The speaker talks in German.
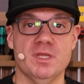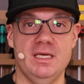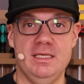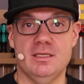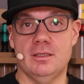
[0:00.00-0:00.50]

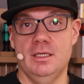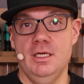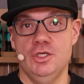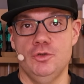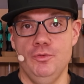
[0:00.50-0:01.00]
in der
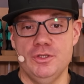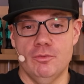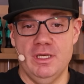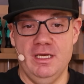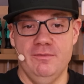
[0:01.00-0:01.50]

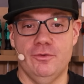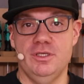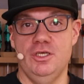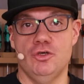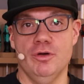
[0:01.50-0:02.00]
Schuhsohle von
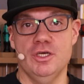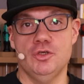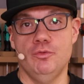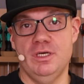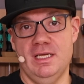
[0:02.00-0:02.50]
den
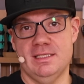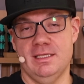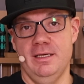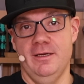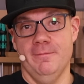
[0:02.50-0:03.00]
Joggingschuhen lässt.